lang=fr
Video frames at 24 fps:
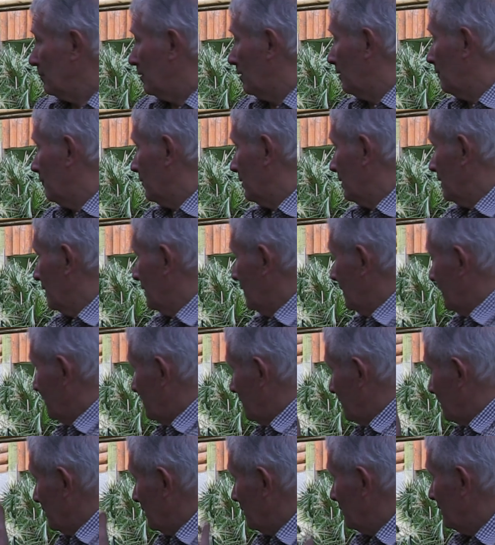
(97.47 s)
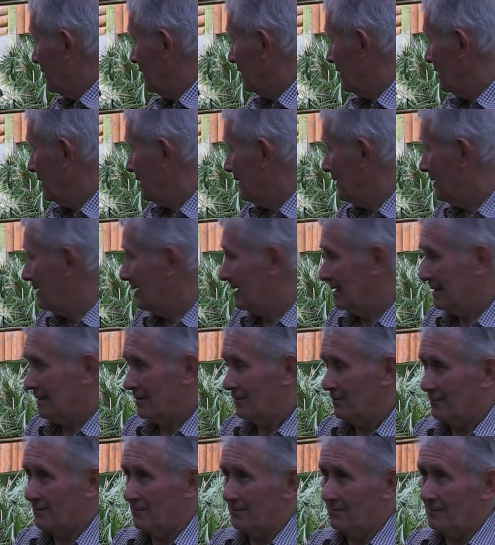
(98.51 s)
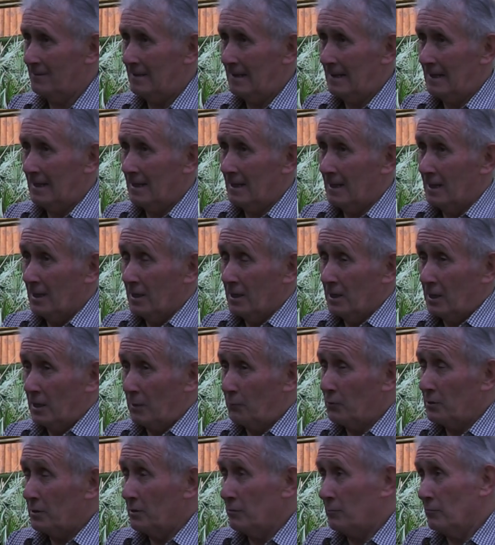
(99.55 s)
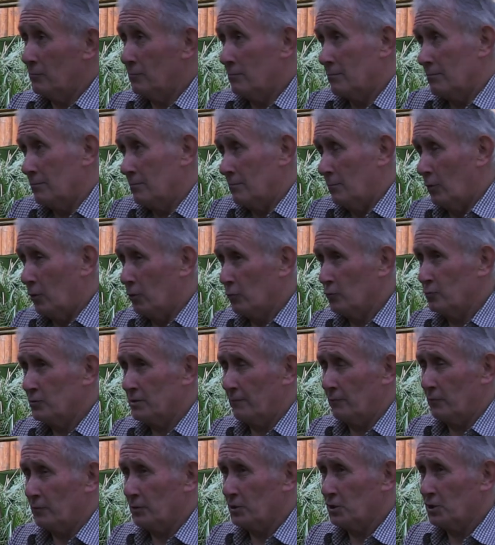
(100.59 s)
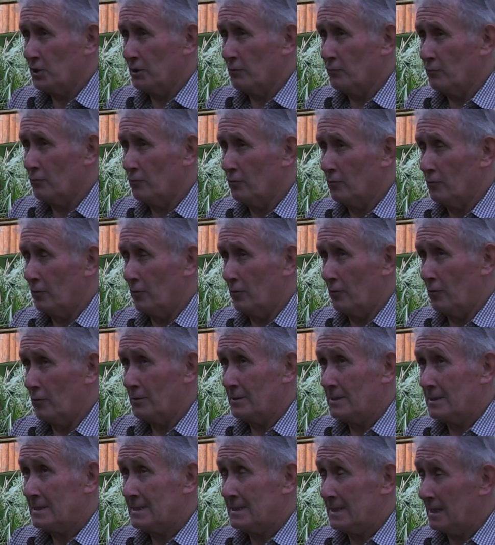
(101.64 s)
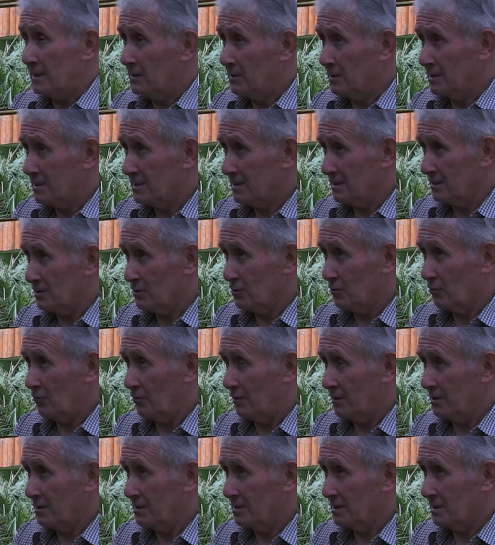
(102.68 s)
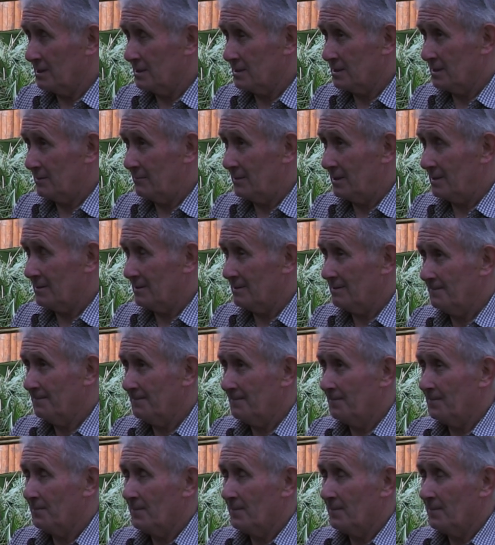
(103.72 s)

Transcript: Bon, voilà, la dernière née, elle est là. Euh. et puis, bon, nous avons déjà eu euh, sept naissances de gorilles ici à Saint-Martin.